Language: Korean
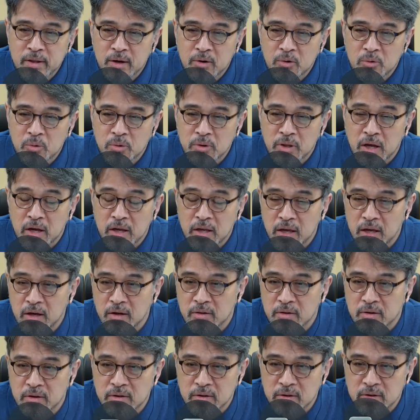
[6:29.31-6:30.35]
타고 당에
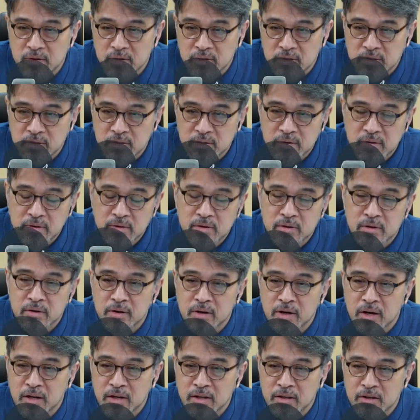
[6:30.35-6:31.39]
어떤 그
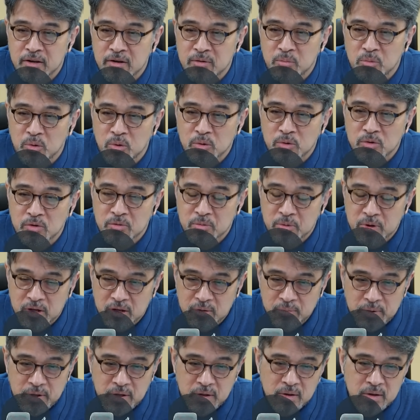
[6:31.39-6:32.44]
들어가는 이런
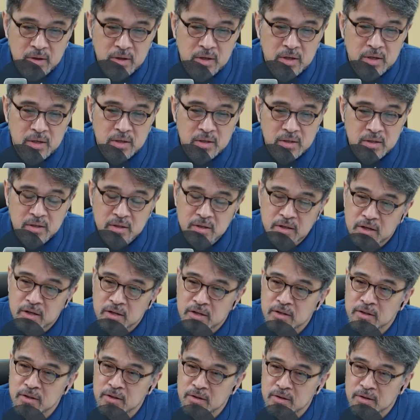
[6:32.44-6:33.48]
모습이라면
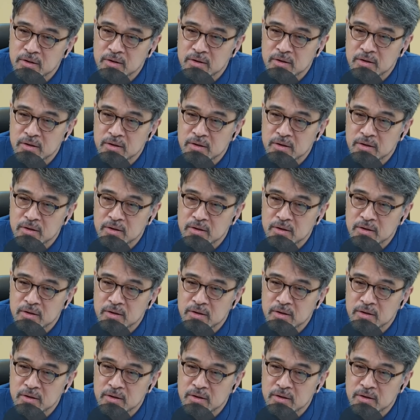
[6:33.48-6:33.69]
그거는